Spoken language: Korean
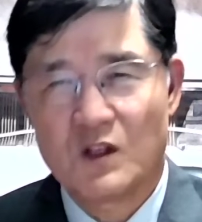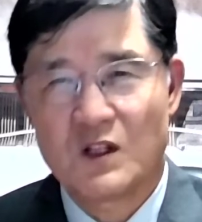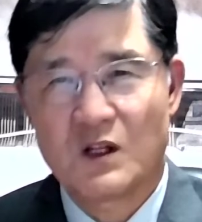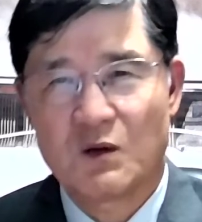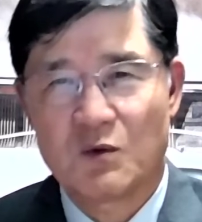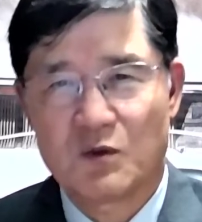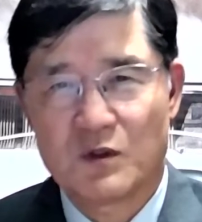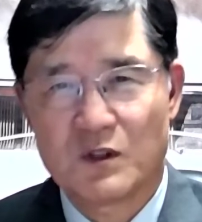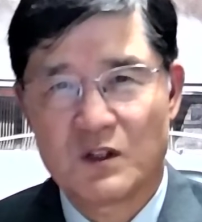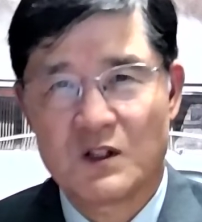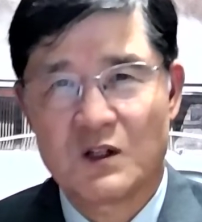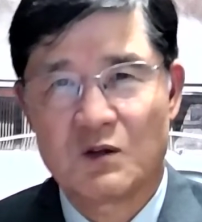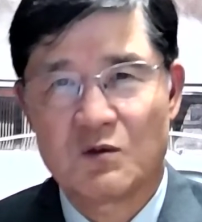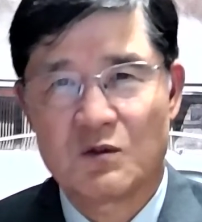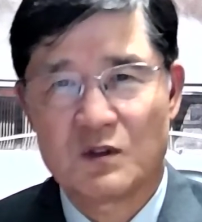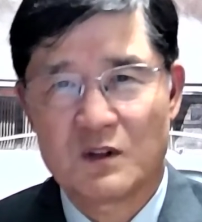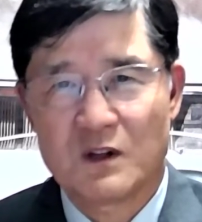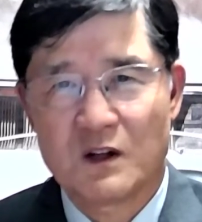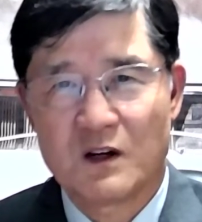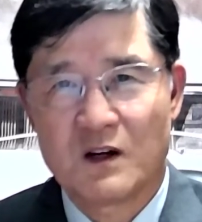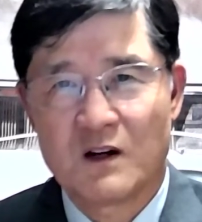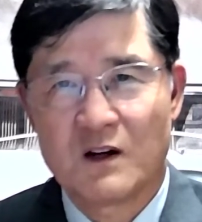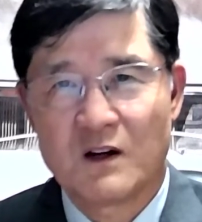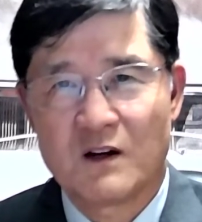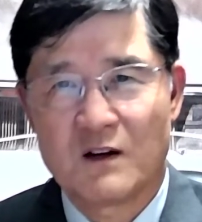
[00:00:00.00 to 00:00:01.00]
보니까
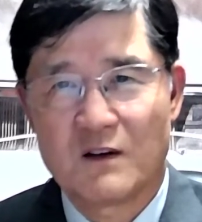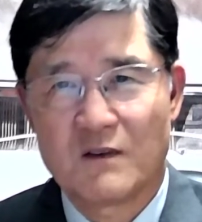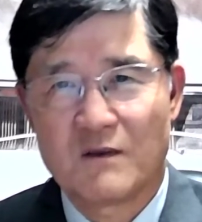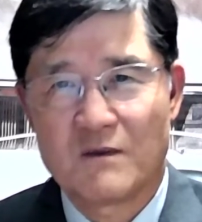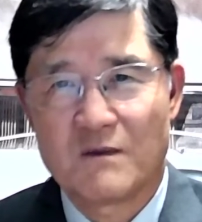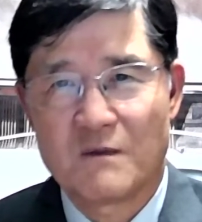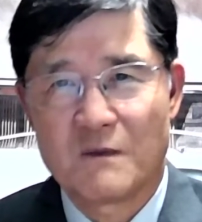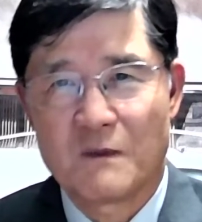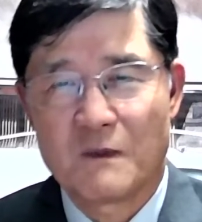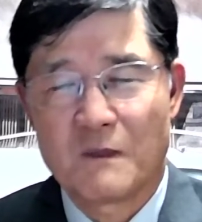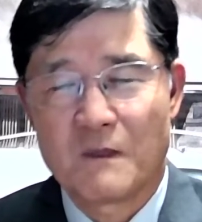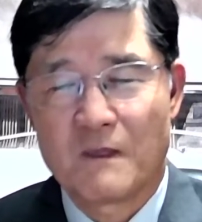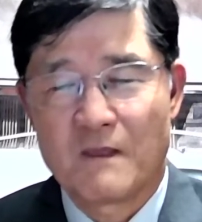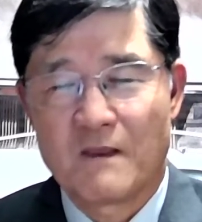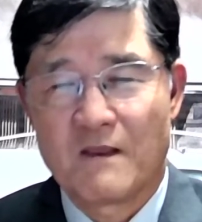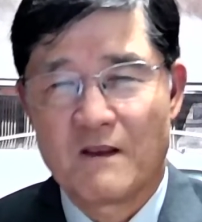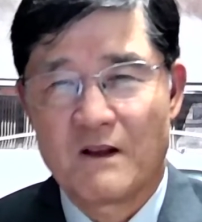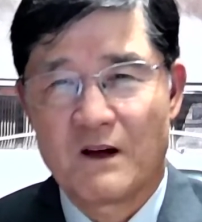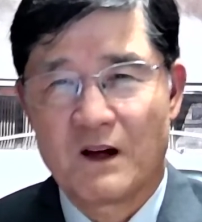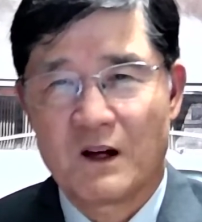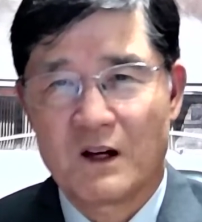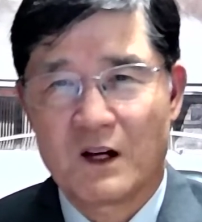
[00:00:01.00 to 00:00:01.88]
우리가 아,